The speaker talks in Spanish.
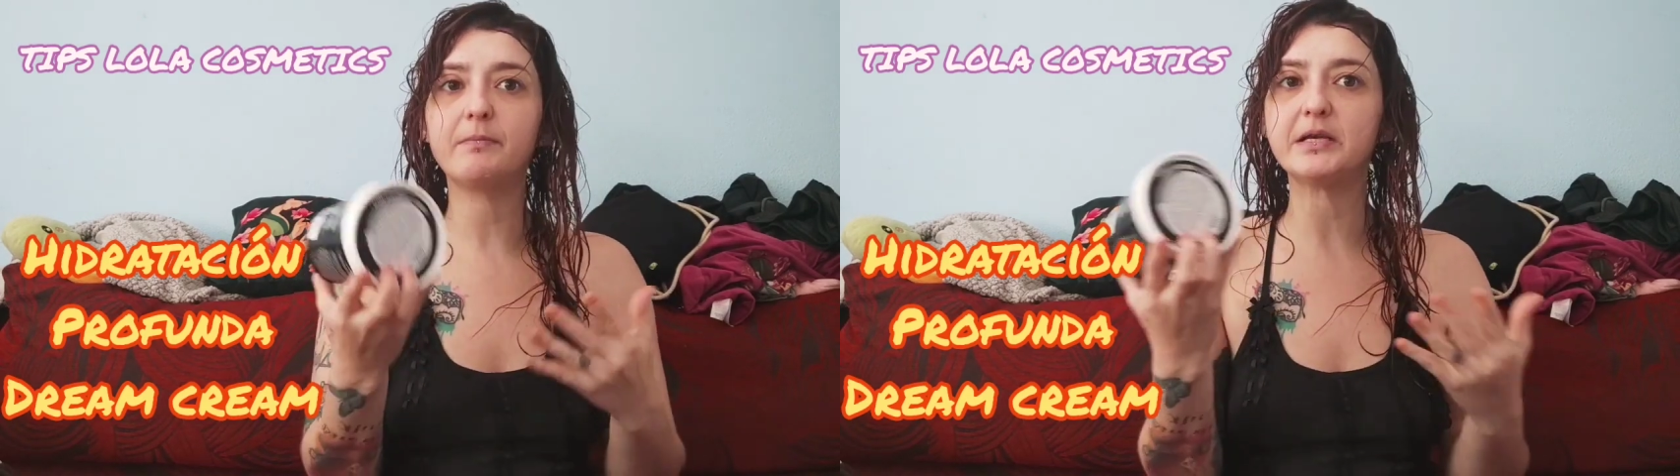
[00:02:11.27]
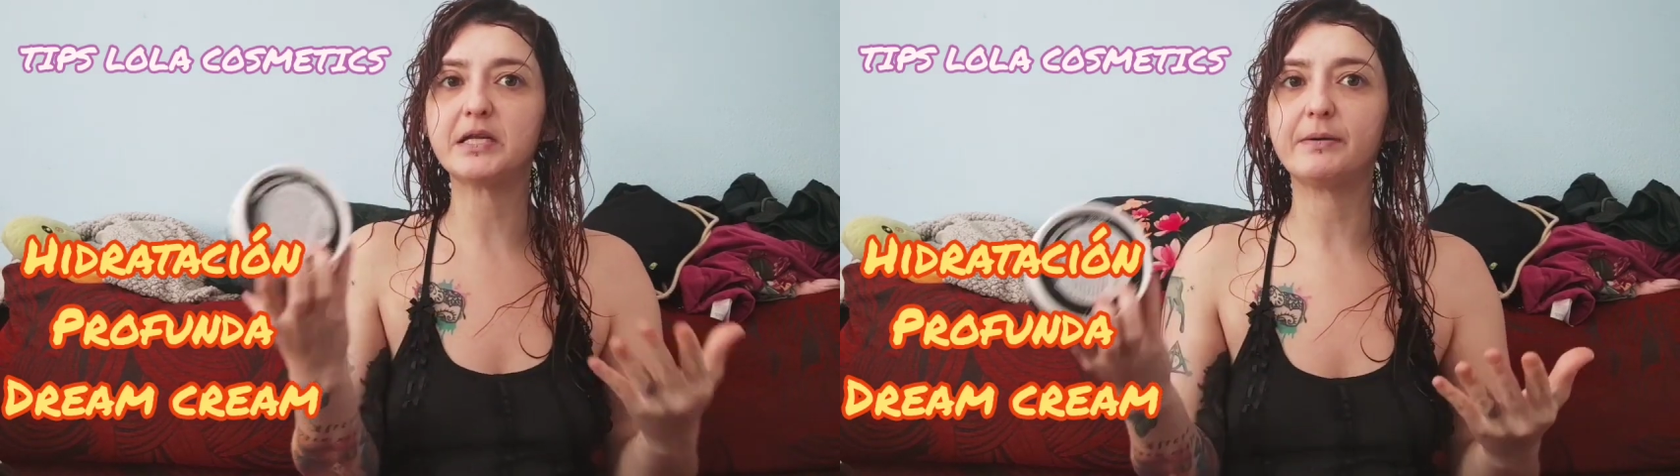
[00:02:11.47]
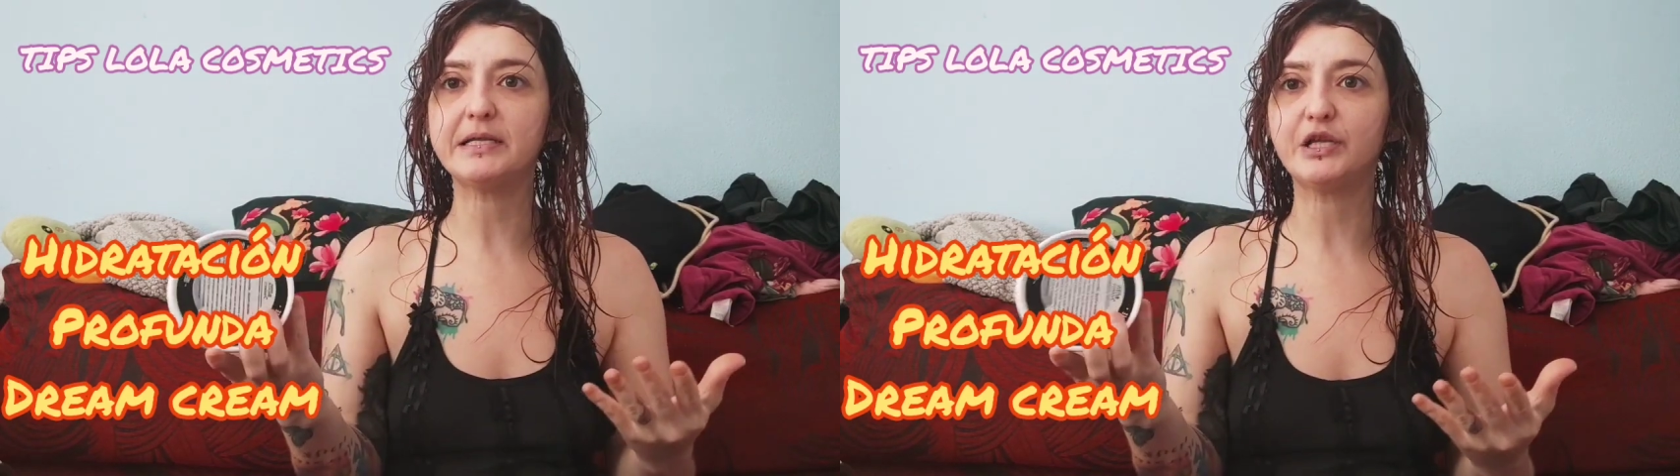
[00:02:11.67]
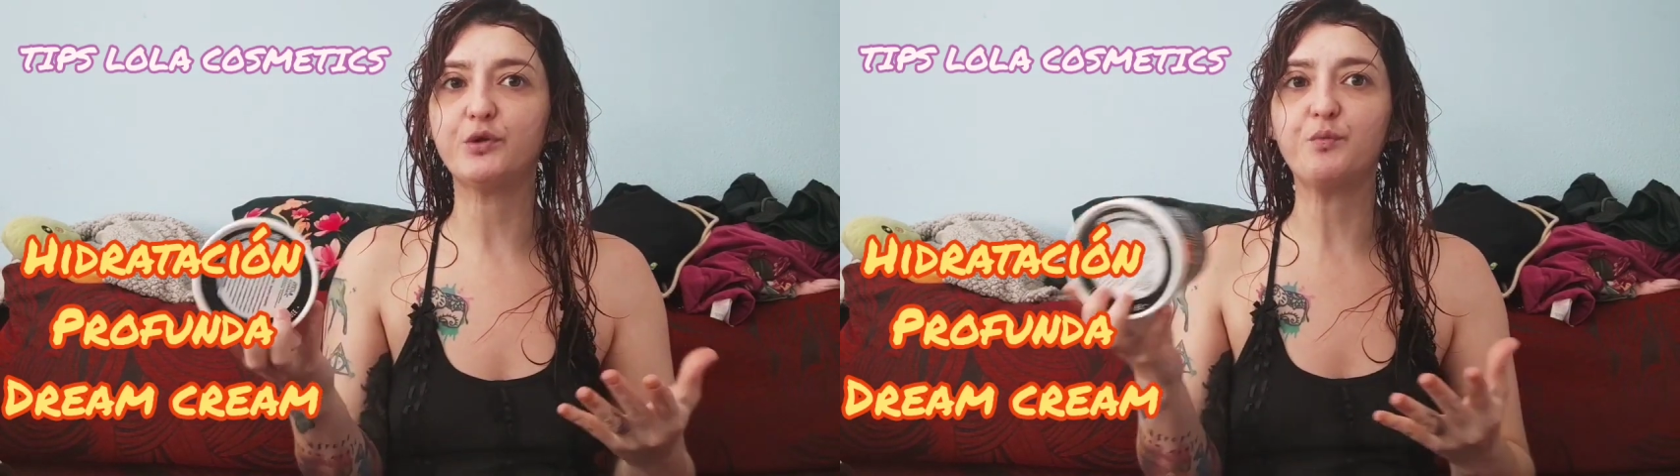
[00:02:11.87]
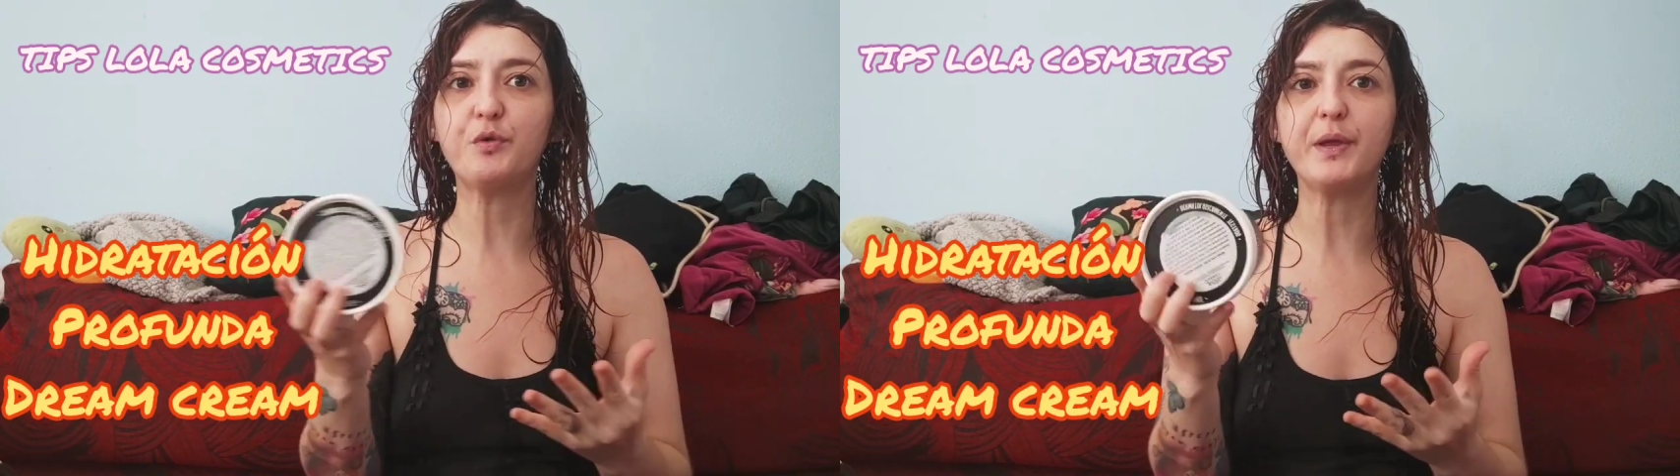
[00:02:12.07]
me estaba
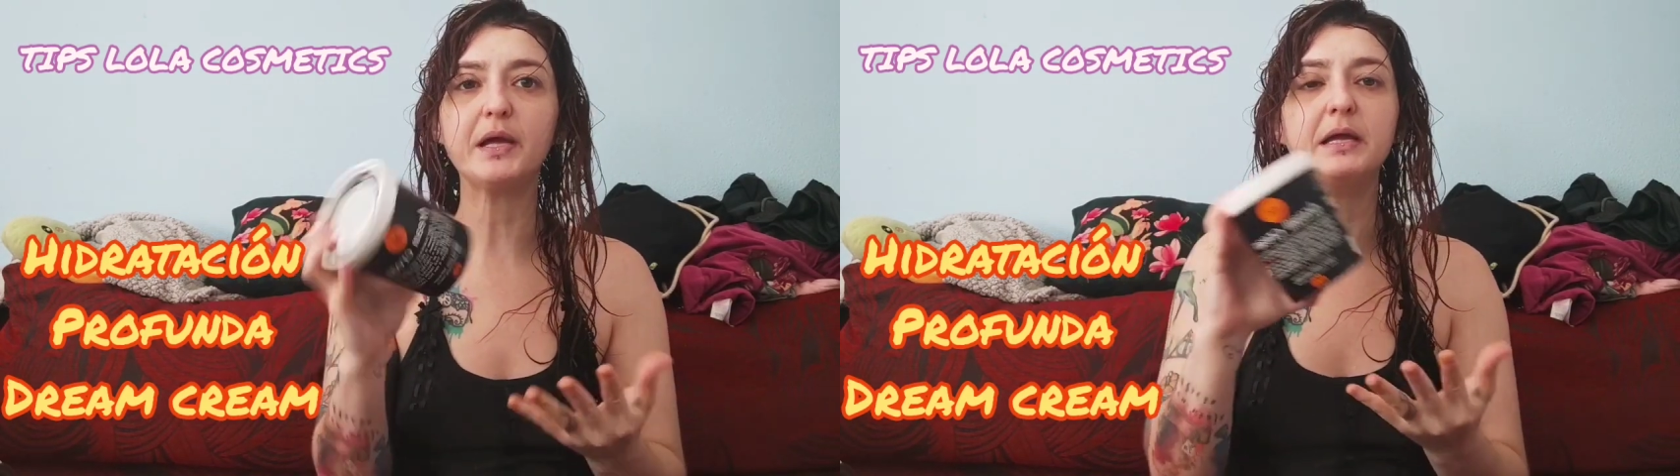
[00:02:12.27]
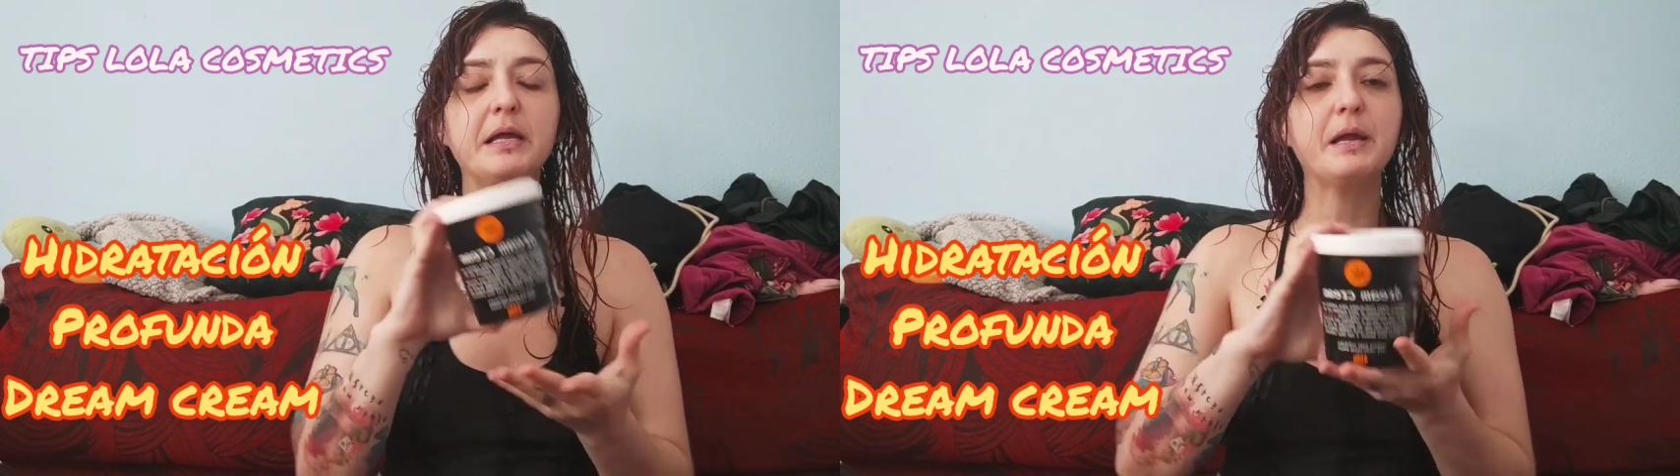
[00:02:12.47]
yendo muy bien,